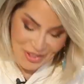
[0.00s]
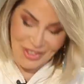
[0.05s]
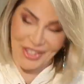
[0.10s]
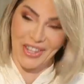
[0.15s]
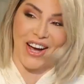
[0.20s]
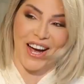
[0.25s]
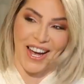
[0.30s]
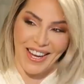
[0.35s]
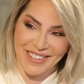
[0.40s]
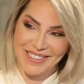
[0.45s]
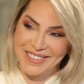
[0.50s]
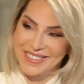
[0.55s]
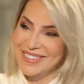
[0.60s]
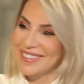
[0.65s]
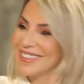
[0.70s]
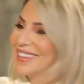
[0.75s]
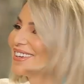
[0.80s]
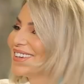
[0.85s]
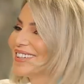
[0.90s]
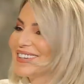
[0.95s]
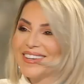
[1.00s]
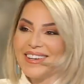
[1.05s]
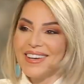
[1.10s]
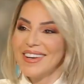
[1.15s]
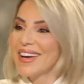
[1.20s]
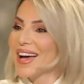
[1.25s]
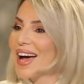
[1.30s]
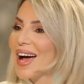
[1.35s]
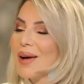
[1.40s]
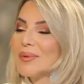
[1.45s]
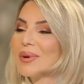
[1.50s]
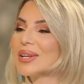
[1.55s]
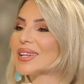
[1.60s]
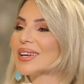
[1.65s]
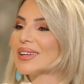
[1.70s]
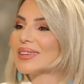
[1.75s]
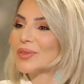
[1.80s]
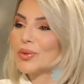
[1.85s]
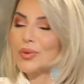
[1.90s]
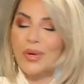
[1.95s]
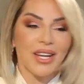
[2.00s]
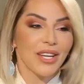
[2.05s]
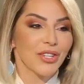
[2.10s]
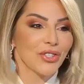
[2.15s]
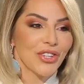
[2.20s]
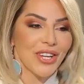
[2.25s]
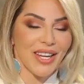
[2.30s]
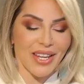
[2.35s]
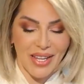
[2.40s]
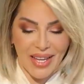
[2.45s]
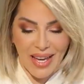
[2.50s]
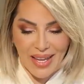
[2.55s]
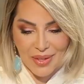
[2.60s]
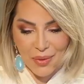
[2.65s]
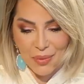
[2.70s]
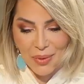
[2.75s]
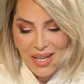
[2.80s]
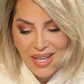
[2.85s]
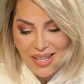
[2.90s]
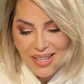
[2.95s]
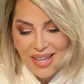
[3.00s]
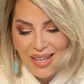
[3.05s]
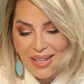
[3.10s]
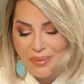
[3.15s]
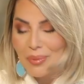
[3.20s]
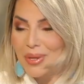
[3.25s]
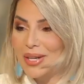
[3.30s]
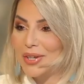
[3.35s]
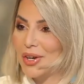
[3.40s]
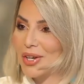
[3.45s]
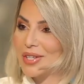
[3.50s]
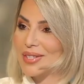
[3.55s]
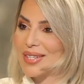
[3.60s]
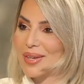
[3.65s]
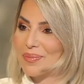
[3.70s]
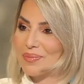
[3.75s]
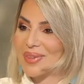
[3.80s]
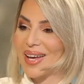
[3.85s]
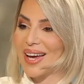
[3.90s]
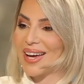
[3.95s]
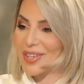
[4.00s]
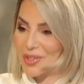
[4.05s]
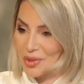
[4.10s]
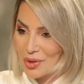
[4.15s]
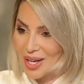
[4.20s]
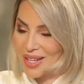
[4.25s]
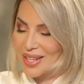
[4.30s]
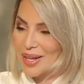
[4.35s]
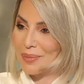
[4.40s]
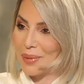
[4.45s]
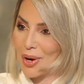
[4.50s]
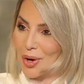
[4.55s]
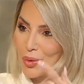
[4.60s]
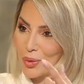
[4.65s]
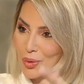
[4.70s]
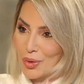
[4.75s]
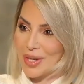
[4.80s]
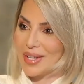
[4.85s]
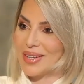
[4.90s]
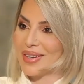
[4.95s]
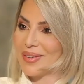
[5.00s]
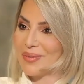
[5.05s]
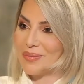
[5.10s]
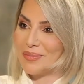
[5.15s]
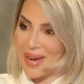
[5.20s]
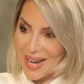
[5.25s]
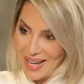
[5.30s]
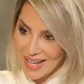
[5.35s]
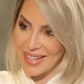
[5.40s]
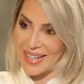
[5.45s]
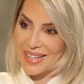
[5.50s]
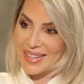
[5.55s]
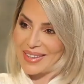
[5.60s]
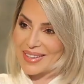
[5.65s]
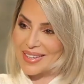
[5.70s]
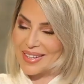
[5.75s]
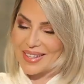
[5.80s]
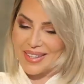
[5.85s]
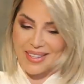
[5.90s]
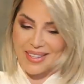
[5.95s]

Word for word: طلعت ابدا ولا جاي يعني ولا كان بالكونسيبت تاعي انه انا معقول معك انت